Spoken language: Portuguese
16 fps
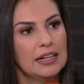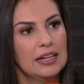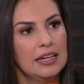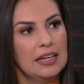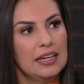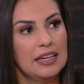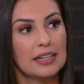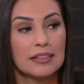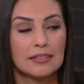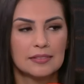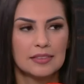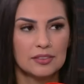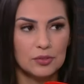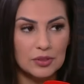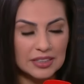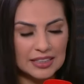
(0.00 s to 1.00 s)
é,
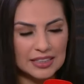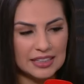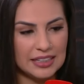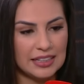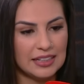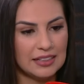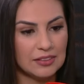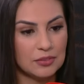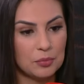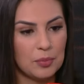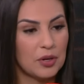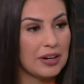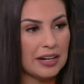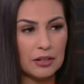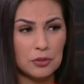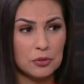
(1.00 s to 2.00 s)
tanto que o
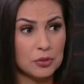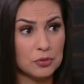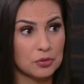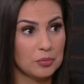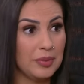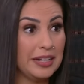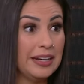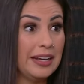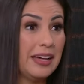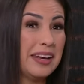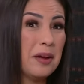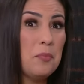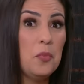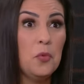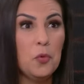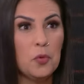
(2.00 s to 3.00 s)
meu canal no YouTube ele
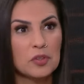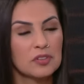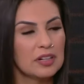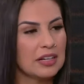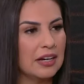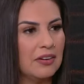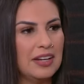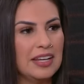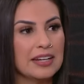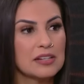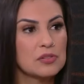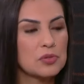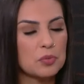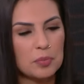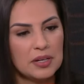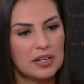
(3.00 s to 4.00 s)
era muito legal, ele era
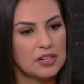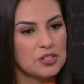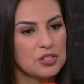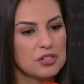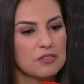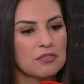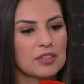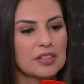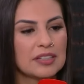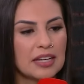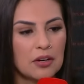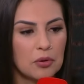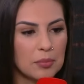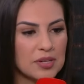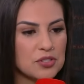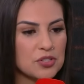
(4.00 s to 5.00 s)
super ativo até
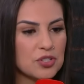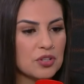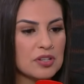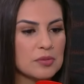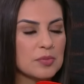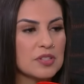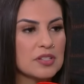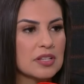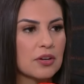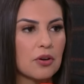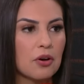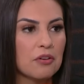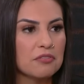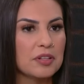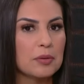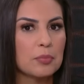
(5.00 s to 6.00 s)
começo de
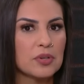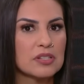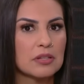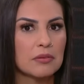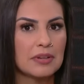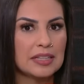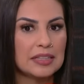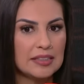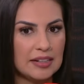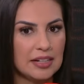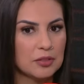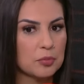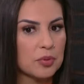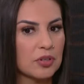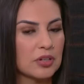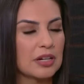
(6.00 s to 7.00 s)
2019. Depois que eu entrei
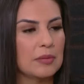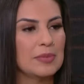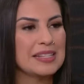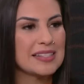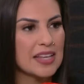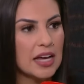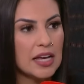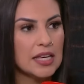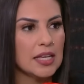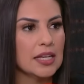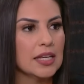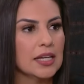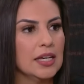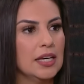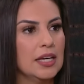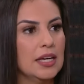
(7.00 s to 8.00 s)
no programa e saí,
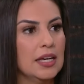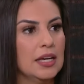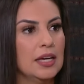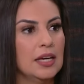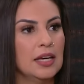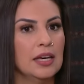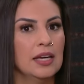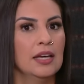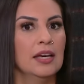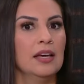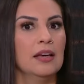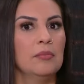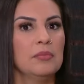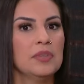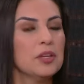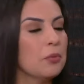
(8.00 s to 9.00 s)

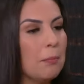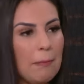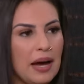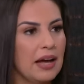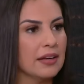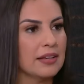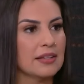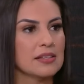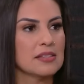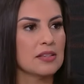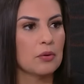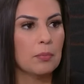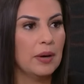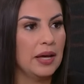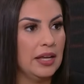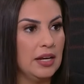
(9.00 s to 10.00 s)
me deu um baque, assim,
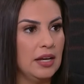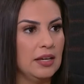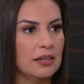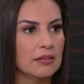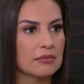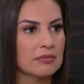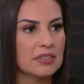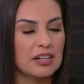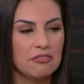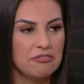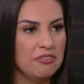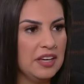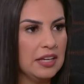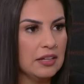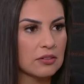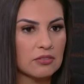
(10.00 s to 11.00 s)
eu parei.
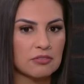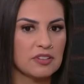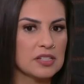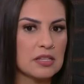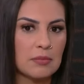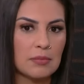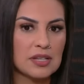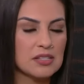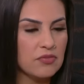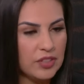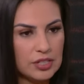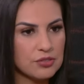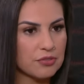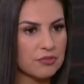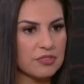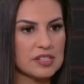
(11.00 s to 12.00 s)
Travei, eu não fazia mais
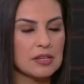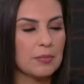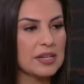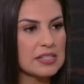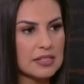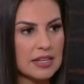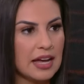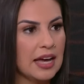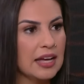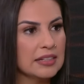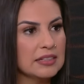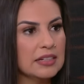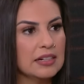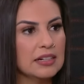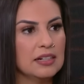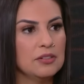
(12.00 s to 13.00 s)
vídeo, eu não fazia mais
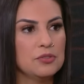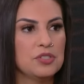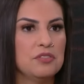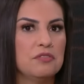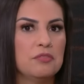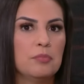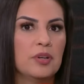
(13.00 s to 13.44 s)
nada, eu tive